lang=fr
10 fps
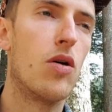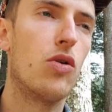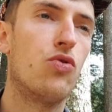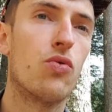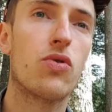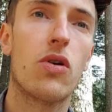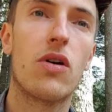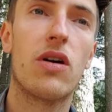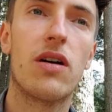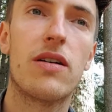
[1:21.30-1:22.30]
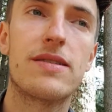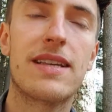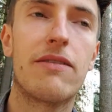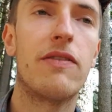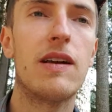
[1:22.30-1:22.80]
Donc,
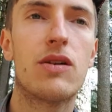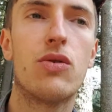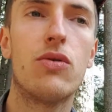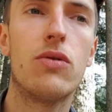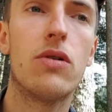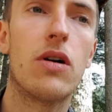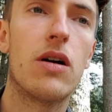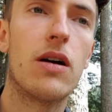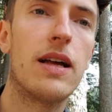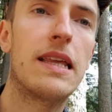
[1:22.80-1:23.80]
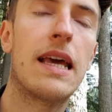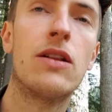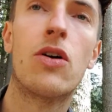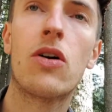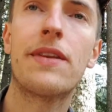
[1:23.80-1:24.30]
ça fait qu'il y a
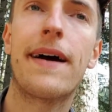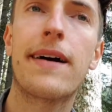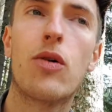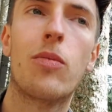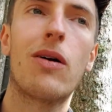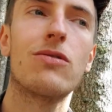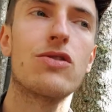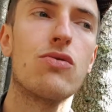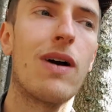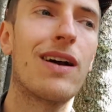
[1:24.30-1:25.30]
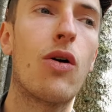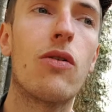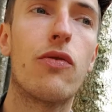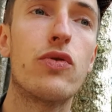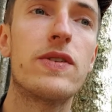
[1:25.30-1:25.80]
une grande incompréhension, un grand
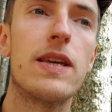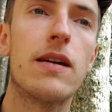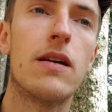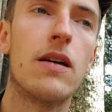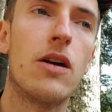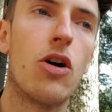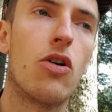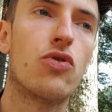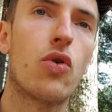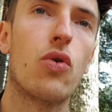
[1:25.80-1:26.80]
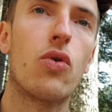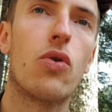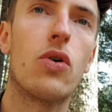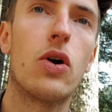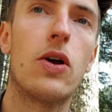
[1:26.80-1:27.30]
fossé entre
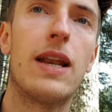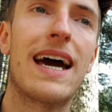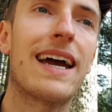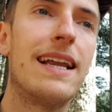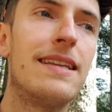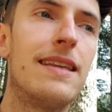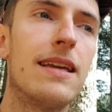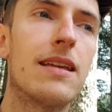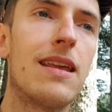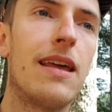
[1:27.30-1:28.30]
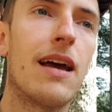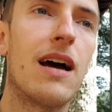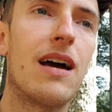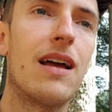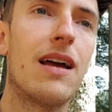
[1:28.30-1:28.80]
la réalité qui est
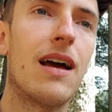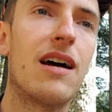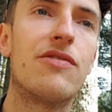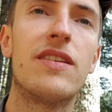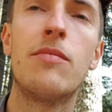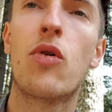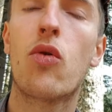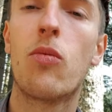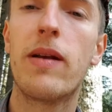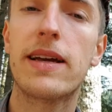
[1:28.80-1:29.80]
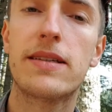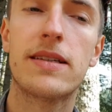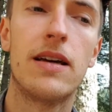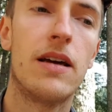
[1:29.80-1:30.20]
infiniment complexe,